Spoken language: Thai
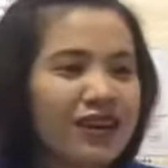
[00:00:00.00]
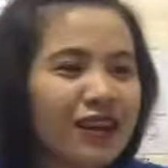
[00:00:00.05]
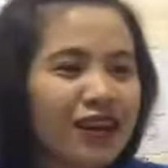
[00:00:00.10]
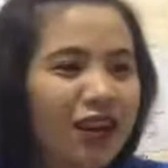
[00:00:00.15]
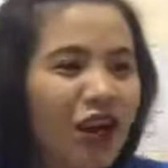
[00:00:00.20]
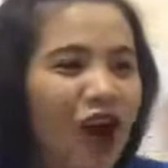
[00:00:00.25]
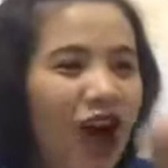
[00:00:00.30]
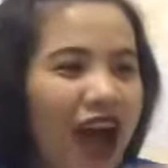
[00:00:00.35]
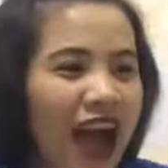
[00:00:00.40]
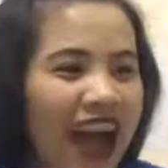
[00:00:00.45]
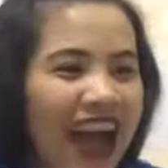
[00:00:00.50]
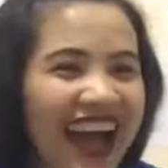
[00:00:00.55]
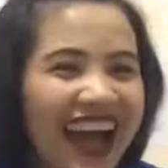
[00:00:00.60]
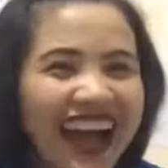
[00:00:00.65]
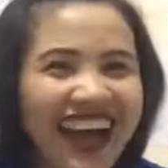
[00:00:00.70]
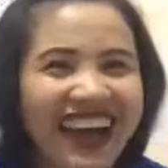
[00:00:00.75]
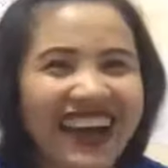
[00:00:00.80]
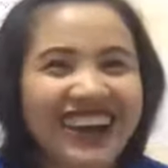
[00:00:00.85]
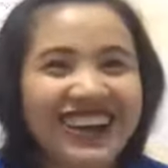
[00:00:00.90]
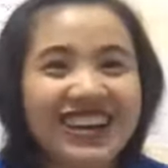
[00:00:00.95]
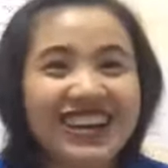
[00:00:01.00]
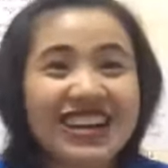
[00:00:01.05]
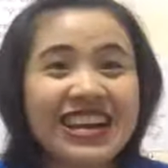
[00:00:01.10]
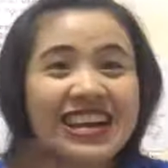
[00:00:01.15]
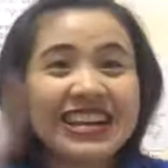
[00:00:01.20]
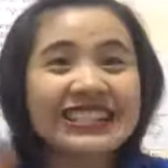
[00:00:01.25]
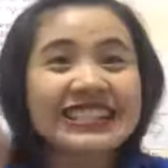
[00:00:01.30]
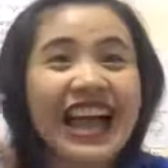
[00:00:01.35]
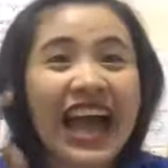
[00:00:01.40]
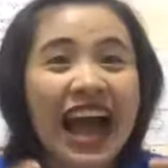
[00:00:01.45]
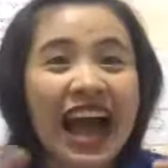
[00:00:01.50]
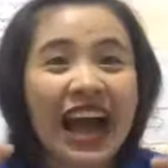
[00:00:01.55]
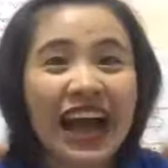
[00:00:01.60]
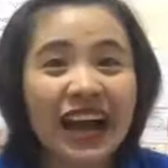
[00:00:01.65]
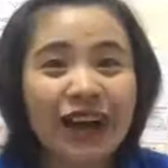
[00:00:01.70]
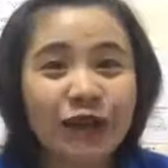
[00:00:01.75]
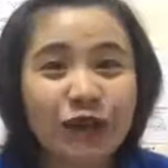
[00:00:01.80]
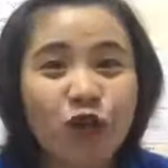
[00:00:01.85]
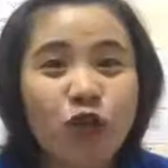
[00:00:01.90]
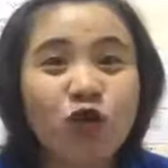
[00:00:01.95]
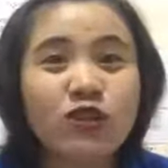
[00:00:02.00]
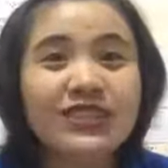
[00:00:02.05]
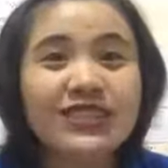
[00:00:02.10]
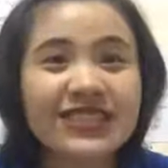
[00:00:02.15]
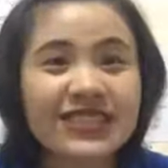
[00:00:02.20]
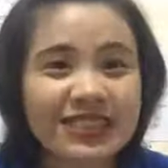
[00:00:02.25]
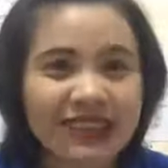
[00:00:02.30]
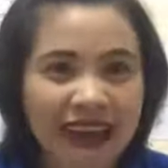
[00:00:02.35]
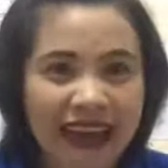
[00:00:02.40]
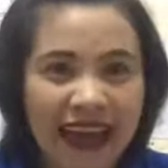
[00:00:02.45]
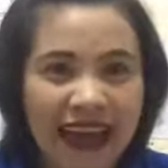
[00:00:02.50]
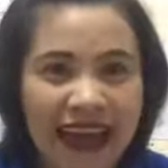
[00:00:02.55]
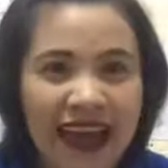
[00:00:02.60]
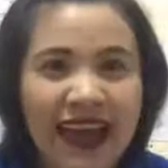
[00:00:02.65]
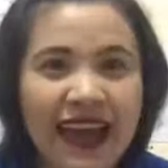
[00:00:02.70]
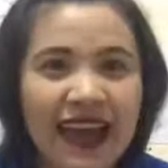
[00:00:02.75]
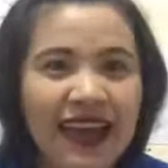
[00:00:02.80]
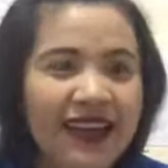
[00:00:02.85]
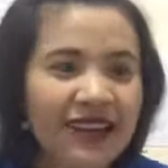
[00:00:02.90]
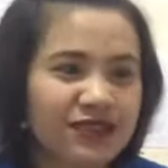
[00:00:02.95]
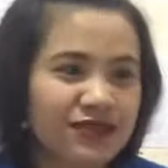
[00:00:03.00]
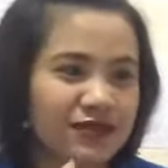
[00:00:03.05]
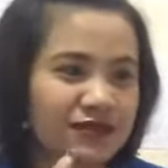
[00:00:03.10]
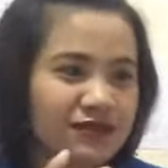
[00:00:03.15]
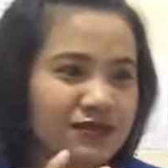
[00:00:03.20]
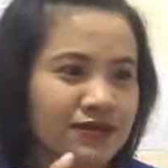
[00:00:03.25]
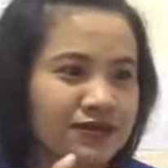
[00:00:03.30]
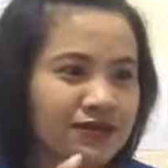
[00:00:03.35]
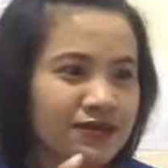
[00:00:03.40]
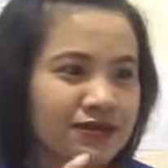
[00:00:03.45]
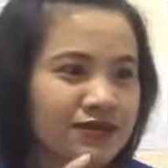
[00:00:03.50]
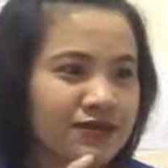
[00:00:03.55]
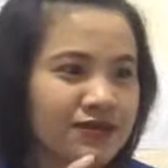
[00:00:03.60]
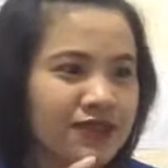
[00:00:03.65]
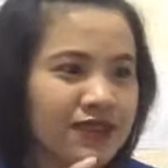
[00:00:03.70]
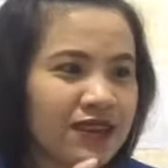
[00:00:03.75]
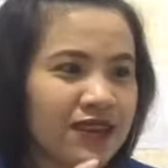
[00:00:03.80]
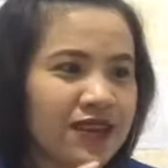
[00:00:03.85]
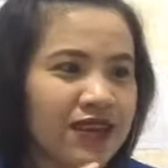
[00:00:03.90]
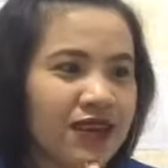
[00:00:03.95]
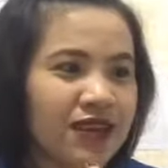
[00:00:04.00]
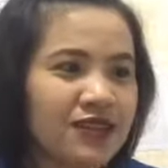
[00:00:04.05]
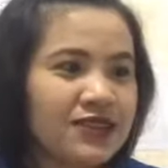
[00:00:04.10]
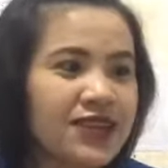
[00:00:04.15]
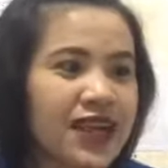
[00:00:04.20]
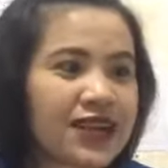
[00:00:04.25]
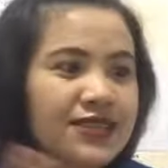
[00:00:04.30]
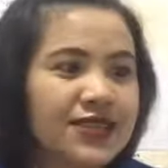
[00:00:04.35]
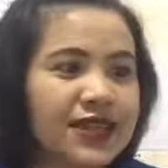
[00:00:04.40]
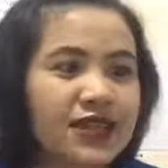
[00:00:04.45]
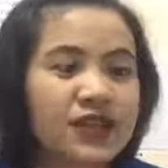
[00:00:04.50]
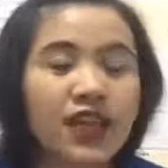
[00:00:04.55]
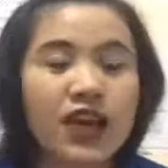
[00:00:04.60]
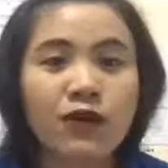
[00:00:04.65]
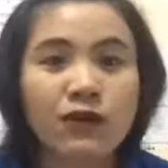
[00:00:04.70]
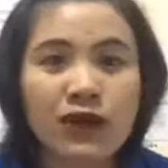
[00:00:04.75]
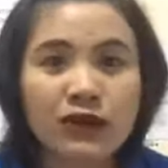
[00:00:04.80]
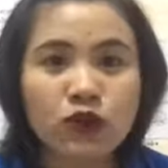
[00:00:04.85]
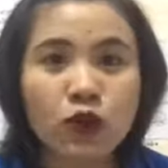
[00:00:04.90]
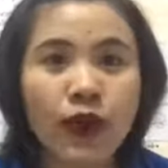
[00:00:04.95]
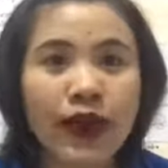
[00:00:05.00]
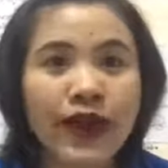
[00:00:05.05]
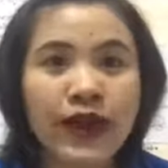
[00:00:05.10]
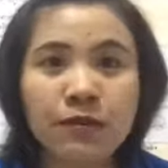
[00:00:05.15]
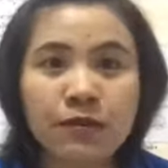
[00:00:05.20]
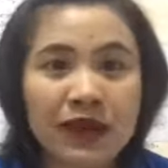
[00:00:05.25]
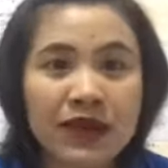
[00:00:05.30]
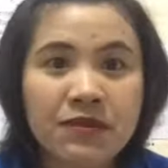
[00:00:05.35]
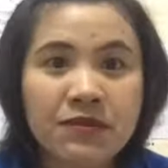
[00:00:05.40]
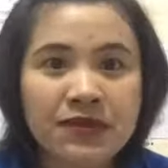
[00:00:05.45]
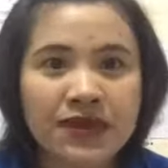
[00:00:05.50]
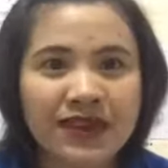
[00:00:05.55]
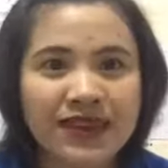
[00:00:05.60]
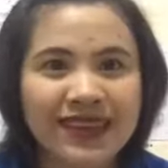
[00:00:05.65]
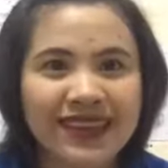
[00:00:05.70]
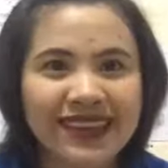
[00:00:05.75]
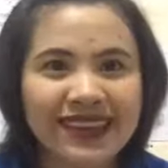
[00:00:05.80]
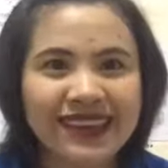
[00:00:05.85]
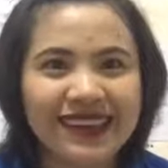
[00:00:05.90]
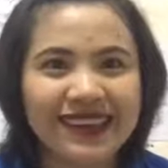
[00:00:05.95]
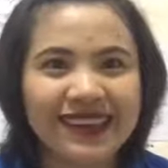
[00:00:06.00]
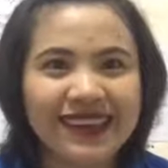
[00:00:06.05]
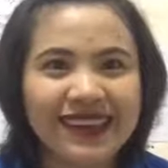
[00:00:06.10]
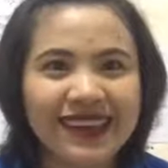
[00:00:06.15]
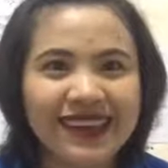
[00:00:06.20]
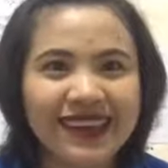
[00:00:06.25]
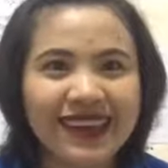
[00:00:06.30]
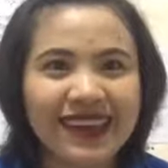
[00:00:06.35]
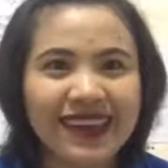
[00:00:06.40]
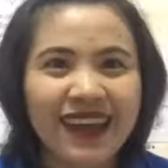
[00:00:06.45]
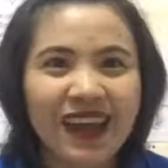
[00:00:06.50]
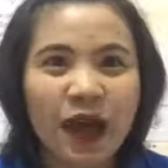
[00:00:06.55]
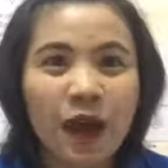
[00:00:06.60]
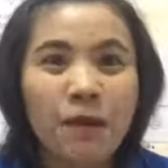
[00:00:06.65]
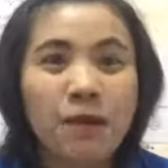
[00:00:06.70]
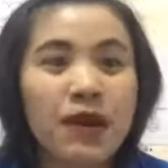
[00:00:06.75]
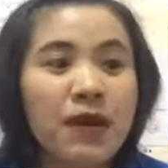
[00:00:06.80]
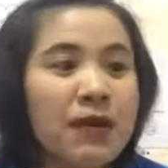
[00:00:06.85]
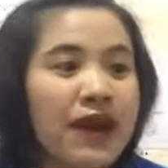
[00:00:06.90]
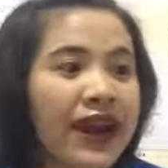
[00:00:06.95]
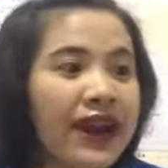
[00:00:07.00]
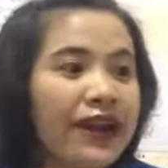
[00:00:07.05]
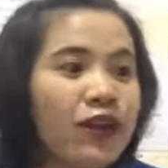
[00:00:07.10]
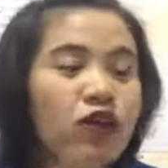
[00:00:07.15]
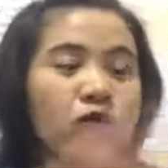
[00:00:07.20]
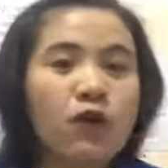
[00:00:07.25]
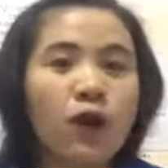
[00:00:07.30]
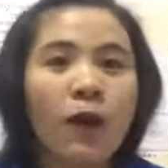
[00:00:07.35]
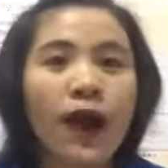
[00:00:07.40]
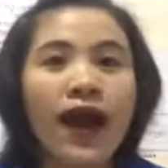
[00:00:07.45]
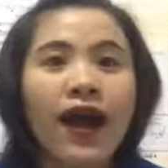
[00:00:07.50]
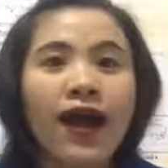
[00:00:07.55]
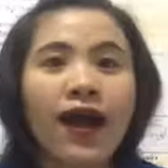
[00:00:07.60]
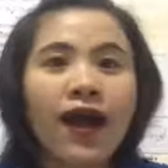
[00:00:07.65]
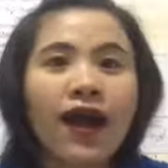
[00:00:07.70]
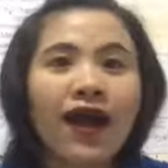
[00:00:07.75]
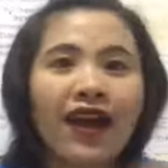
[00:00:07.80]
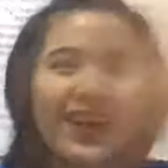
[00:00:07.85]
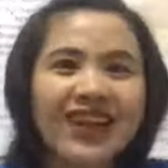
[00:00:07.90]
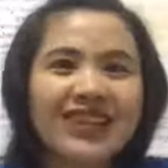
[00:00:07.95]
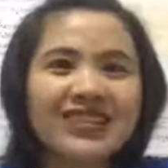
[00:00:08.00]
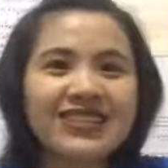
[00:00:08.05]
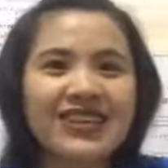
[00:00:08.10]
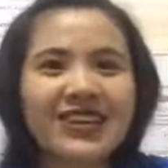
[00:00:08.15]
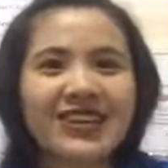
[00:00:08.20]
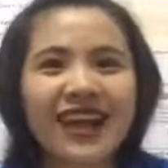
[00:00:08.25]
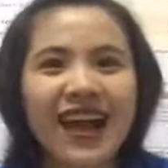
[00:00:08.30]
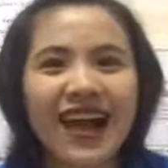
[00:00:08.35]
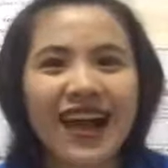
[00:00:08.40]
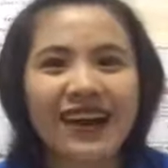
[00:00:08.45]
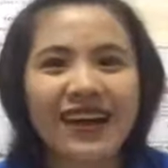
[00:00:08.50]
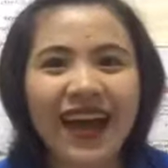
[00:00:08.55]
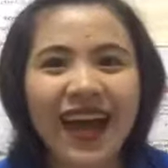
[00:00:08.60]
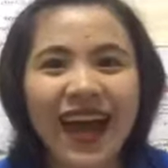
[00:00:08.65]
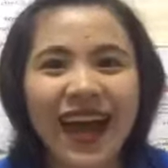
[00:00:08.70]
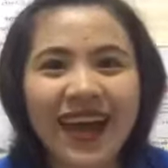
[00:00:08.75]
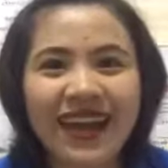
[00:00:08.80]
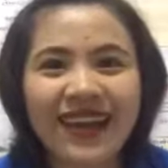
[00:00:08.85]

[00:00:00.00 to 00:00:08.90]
ข้อห้าอย่ารู้สึกขาดอย่าสังเกตว่าตัวเองไม่มีเมื่อวันไหนที่คุณบอกว่าเฮ้ยฉันอยากได้